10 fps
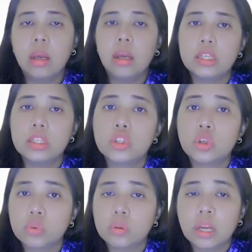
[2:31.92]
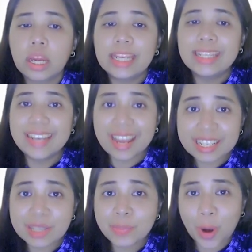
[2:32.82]
Okay, so
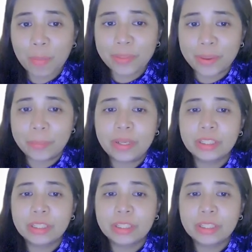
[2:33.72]
next problem.